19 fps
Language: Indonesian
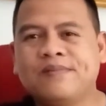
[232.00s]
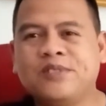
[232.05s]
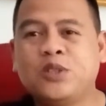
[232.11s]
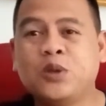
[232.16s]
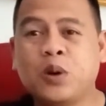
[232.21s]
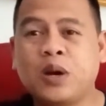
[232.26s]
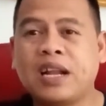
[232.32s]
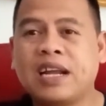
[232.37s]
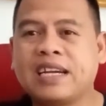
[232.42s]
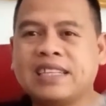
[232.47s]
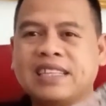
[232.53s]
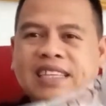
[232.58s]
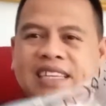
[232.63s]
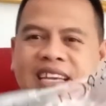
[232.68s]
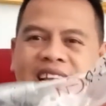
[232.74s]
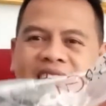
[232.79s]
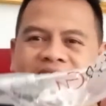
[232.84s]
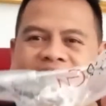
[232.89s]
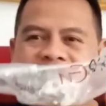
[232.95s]
juara
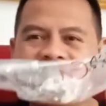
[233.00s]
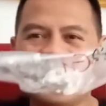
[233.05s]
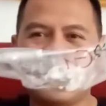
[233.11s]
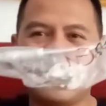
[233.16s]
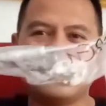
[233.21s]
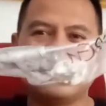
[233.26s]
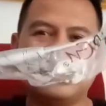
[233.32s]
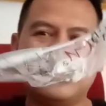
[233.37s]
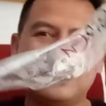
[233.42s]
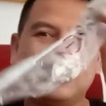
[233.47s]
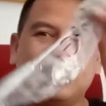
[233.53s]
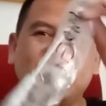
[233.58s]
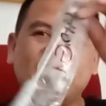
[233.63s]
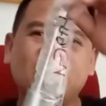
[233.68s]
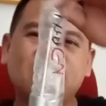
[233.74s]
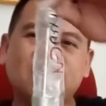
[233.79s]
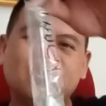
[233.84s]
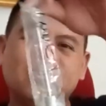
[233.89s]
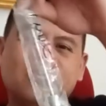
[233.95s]
ketiga saya kasih
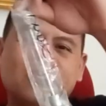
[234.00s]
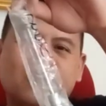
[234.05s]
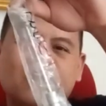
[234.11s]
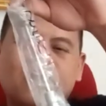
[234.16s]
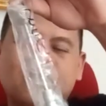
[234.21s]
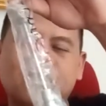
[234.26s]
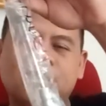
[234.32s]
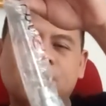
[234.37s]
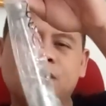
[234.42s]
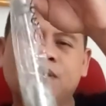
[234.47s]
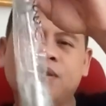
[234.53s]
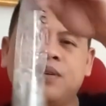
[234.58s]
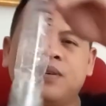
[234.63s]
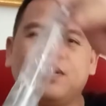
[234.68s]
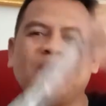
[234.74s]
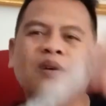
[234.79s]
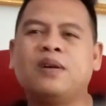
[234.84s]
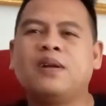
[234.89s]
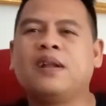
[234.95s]
hidrolik jok
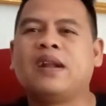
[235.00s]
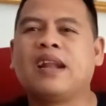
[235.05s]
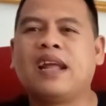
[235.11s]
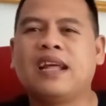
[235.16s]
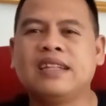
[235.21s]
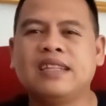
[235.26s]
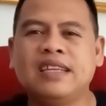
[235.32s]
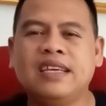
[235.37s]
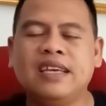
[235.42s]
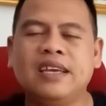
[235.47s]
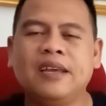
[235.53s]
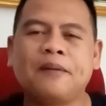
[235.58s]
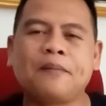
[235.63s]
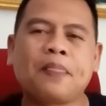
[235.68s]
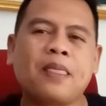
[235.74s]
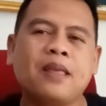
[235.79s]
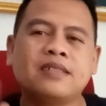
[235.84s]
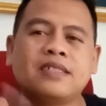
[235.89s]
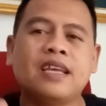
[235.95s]
nanti
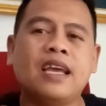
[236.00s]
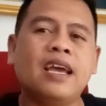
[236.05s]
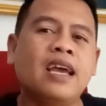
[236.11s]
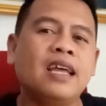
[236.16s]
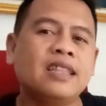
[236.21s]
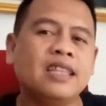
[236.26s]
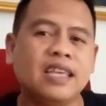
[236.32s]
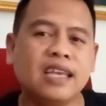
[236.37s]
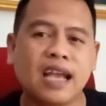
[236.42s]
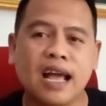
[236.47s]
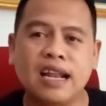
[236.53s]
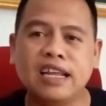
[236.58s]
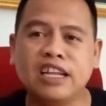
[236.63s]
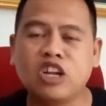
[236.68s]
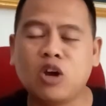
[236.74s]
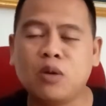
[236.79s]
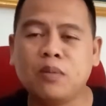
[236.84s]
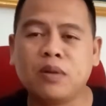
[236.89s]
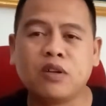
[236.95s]
saya
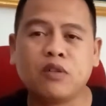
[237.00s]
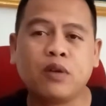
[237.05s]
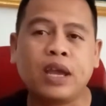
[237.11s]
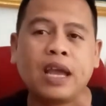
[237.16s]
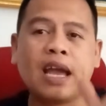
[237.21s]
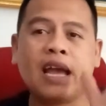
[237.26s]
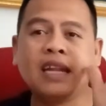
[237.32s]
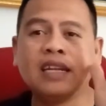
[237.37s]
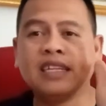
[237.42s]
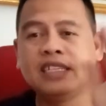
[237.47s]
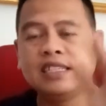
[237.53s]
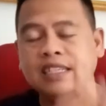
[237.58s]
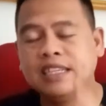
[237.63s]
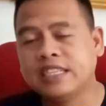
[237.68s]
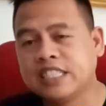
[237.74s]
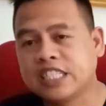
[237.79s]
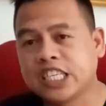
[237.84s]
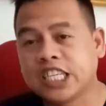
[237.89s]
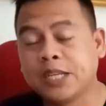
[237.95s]
tinggalin nomor WA di
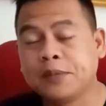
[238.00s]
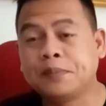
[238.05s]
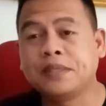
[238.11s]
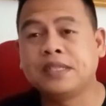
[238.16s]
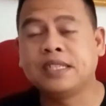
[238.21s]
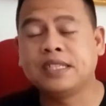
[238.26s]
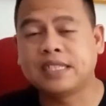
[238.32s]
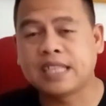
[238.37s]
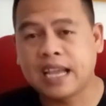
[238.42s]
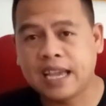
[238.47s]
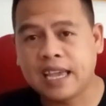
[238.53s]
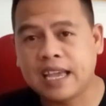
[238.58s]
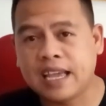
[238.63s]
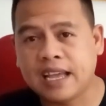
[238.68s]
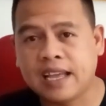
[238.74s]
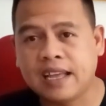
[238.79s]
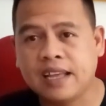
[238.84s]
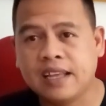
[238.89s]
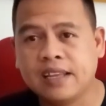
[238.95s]
deskripsi
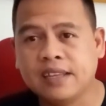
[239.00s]
saya